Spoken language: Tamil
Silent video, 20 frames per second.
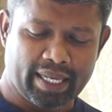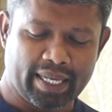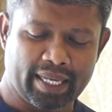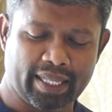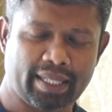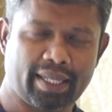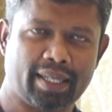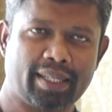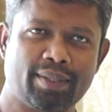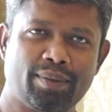
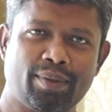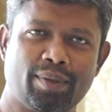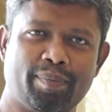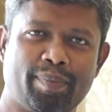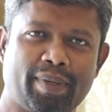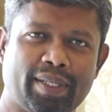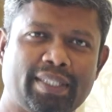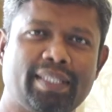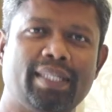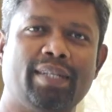ஏதாவது ஒரு
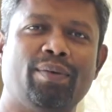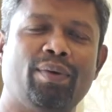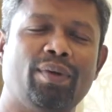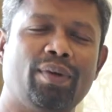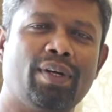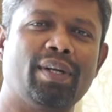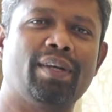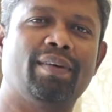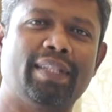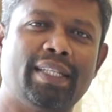பிரச்சனை
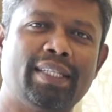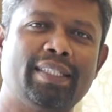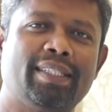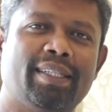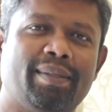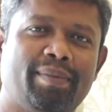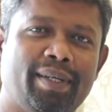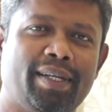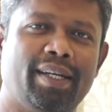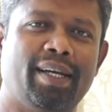உங்களுக்குள்ளே வந்துச்சு
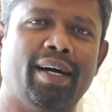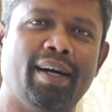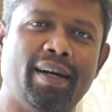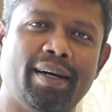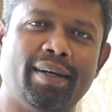அப்படின்னா